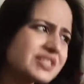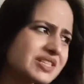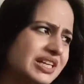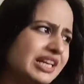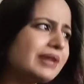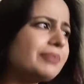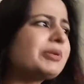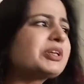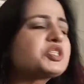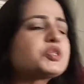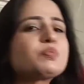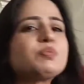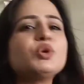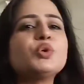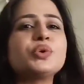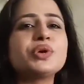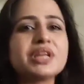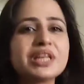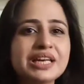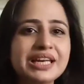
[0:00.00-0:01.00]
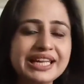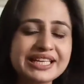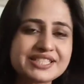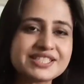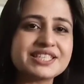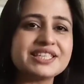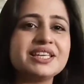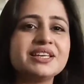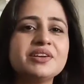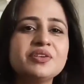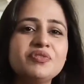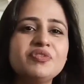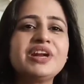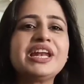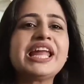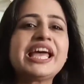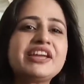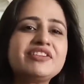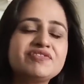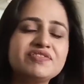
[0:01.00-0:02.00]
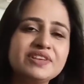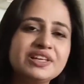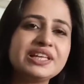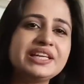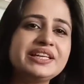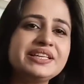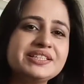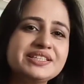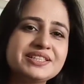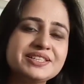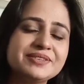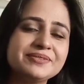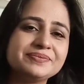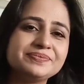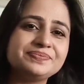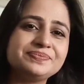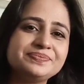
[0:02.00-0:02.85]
इट्स स्टिल एम एक्सप्लोरिंग लेट्स सी वे लाइफ विल लीड